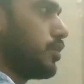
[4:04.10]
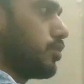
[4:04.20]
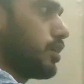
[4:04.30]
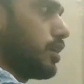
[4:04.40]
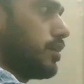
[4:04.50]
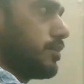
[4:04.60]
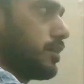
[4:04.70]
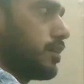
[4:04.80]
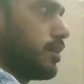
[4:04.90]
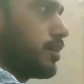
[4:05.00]
तो यहाँ
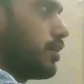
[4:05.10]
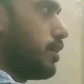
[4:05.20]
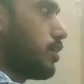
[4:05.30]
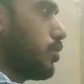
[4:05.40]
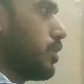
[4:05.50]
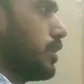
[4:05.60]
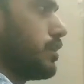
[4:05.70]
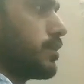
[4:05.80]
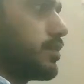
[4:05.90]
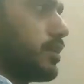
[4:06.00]
से करंट एंटर हो रही है
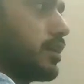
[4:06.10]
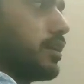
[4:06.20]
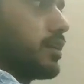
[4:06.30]
इधर से निकल